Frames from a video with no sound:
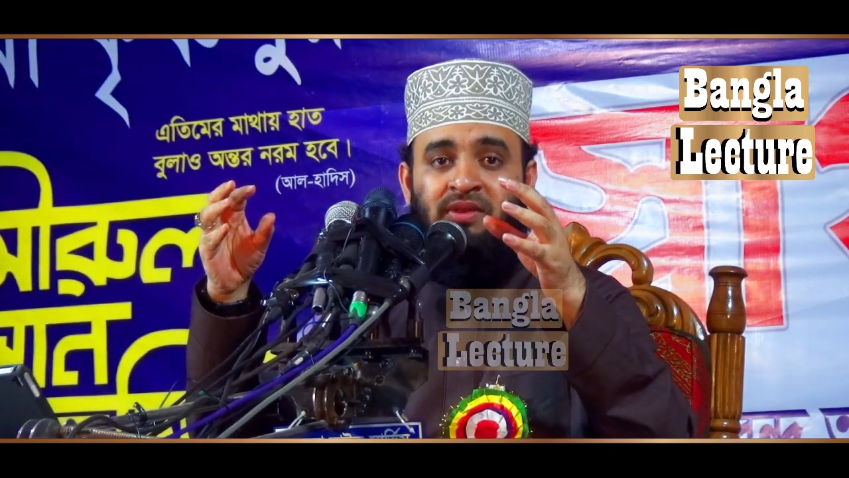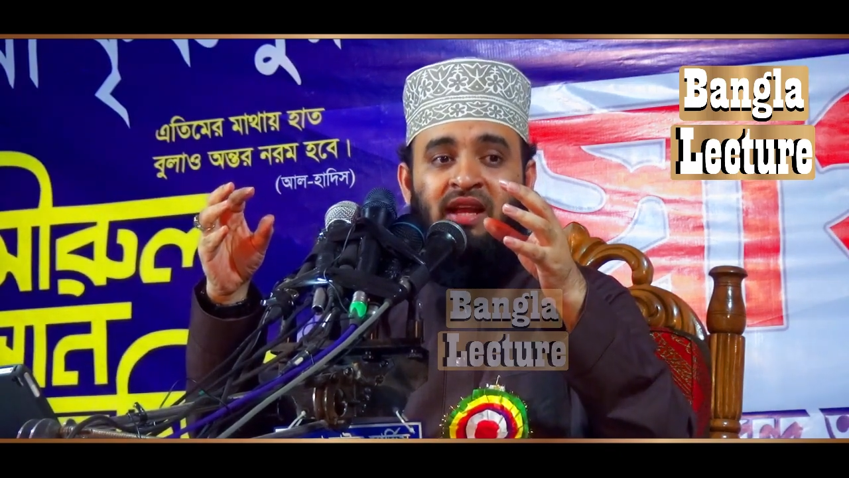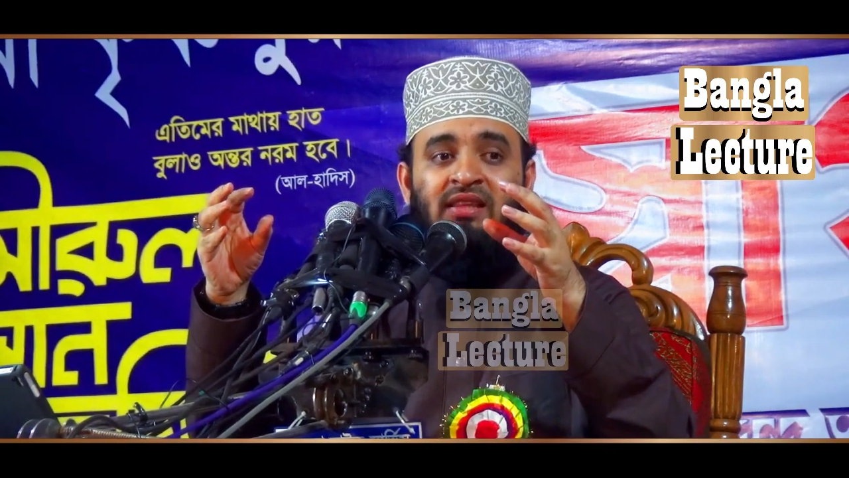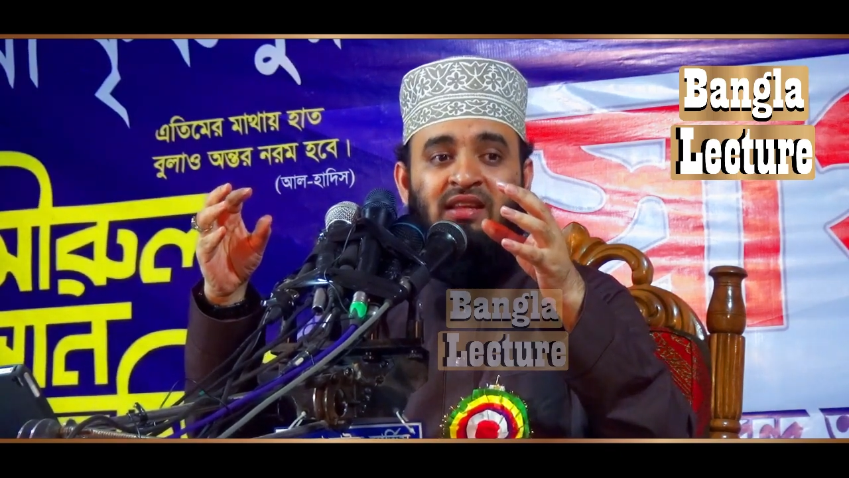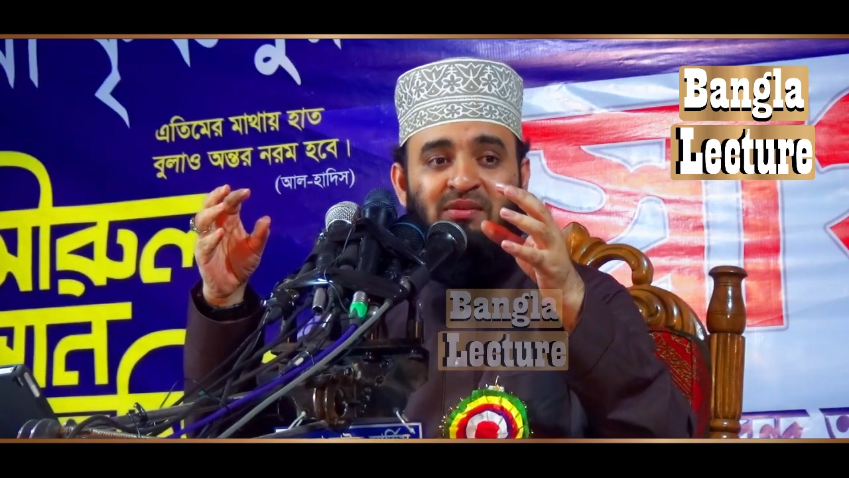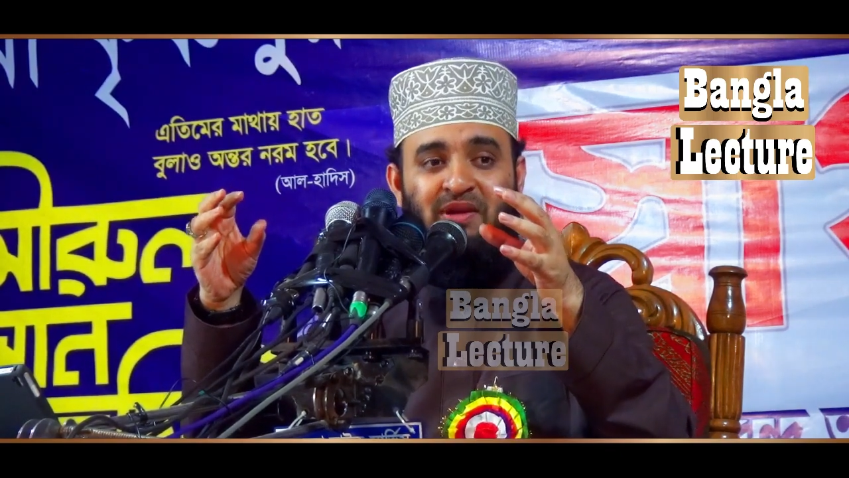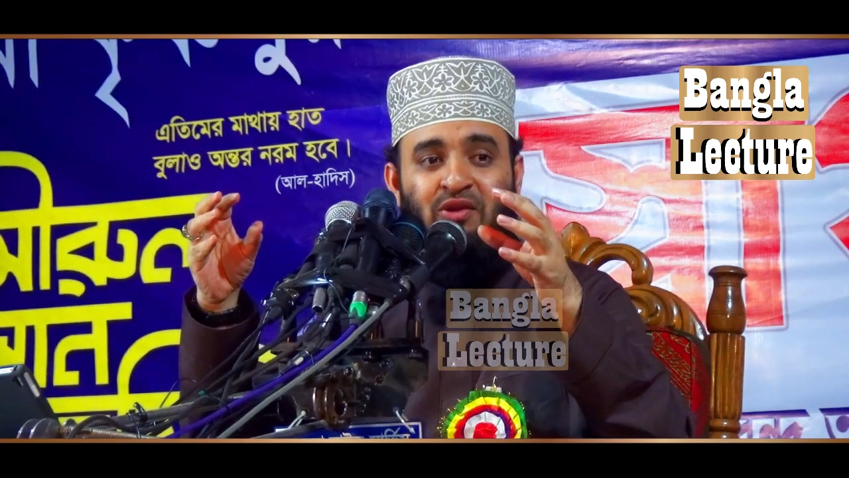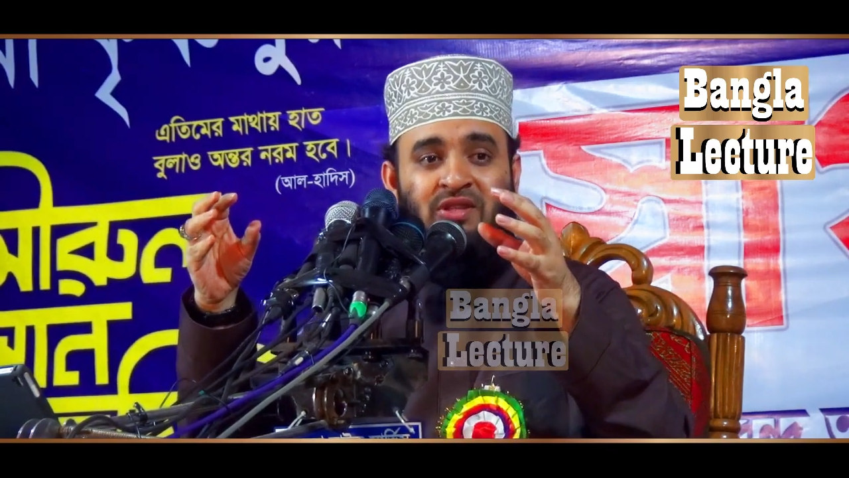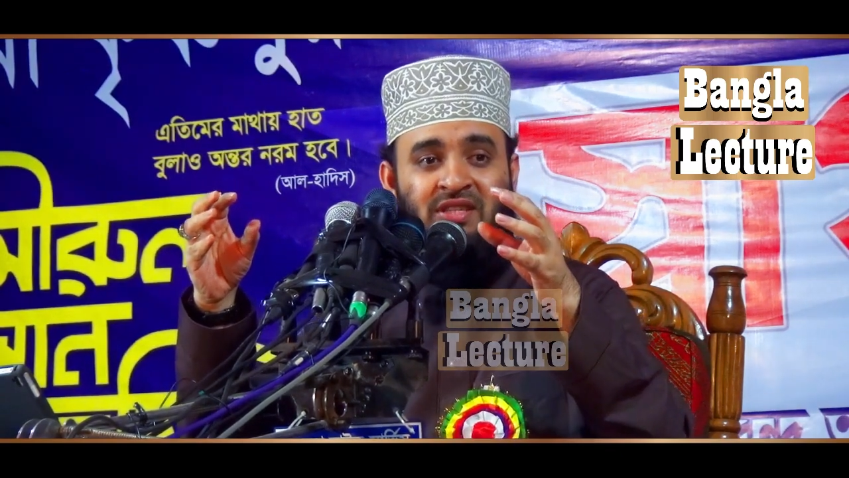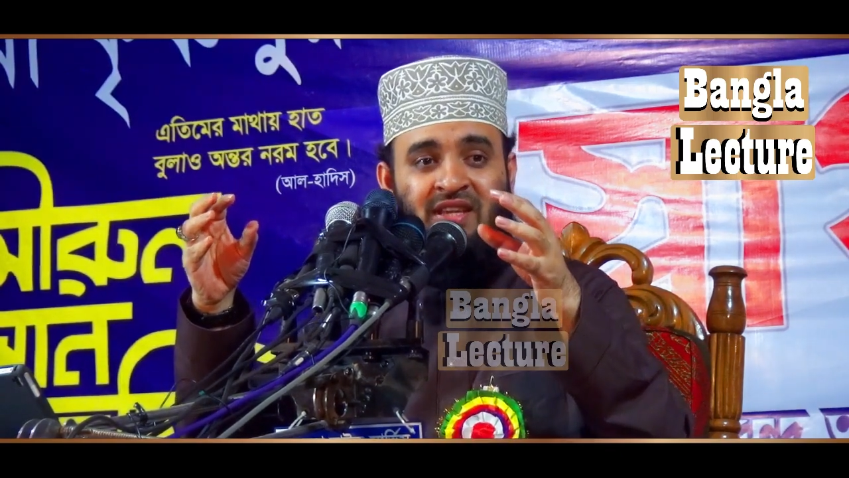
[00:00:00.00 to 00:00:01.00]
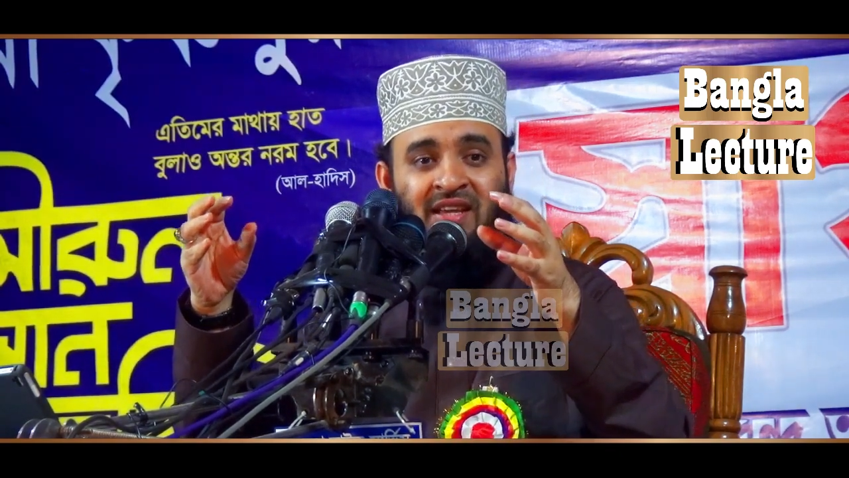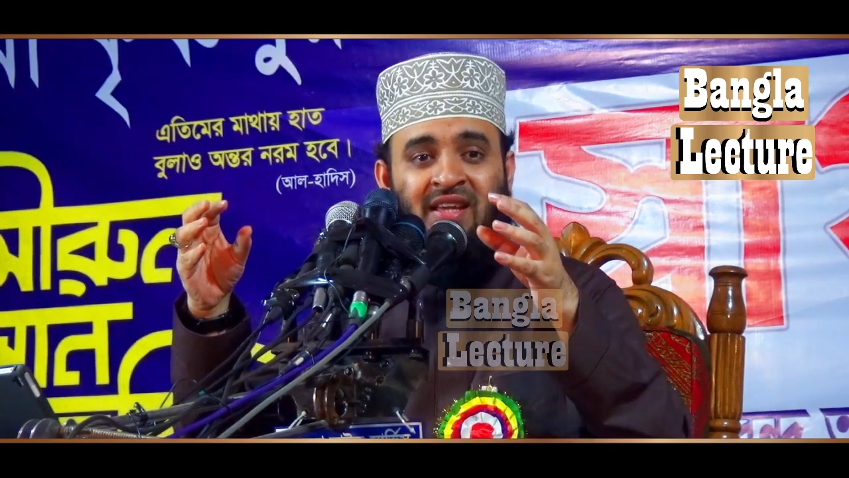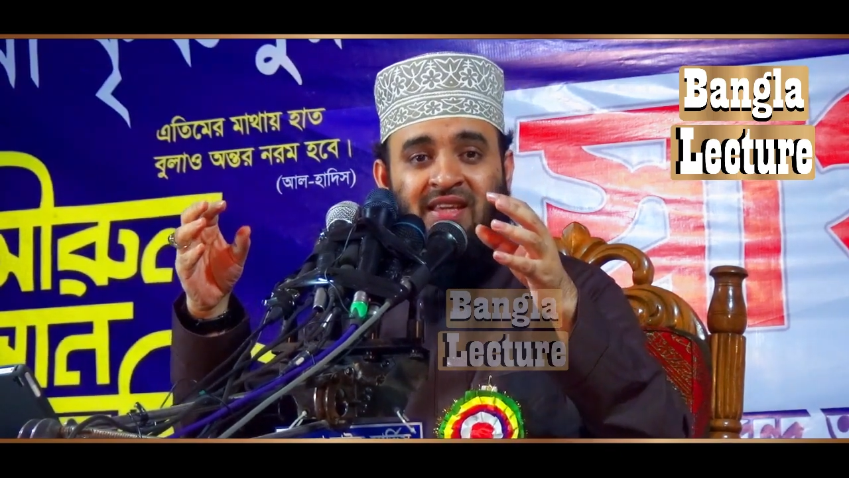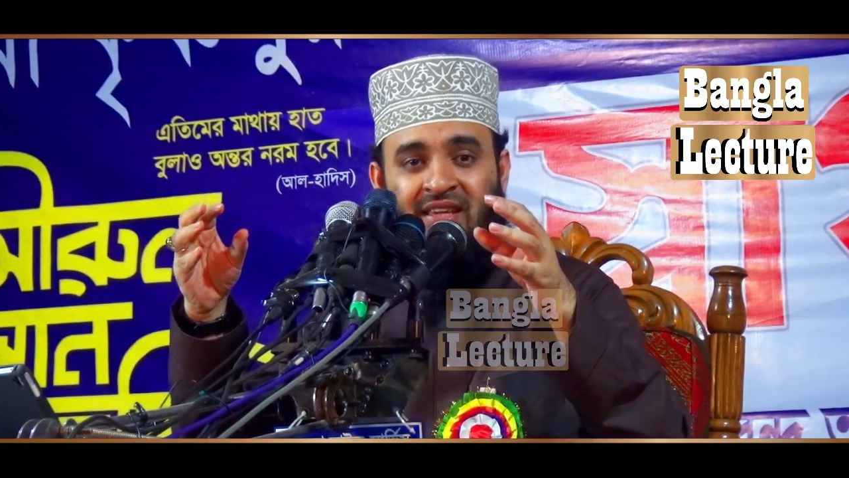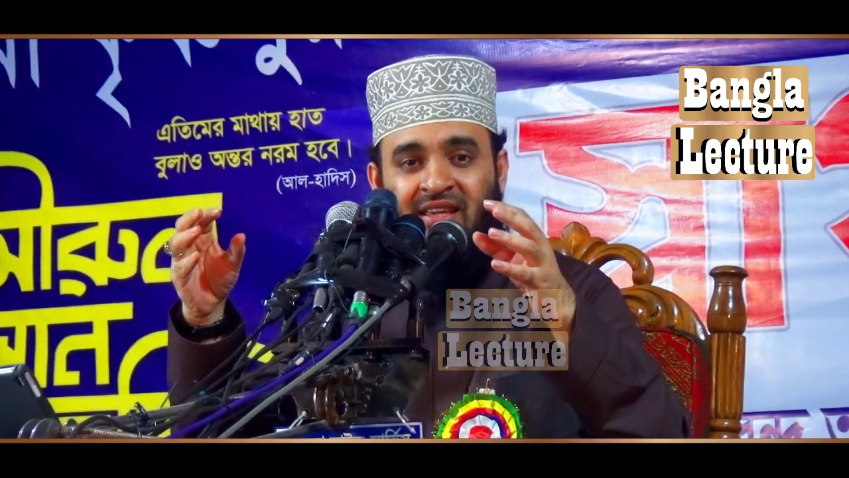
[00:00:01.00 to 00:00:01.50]
তাড়াতাড়ি বেরোতে চায়
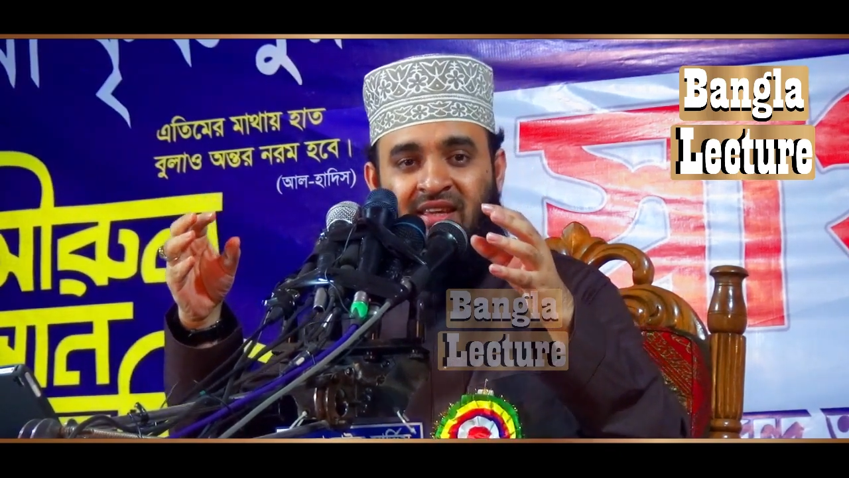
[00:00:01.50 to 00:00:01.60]
নাকি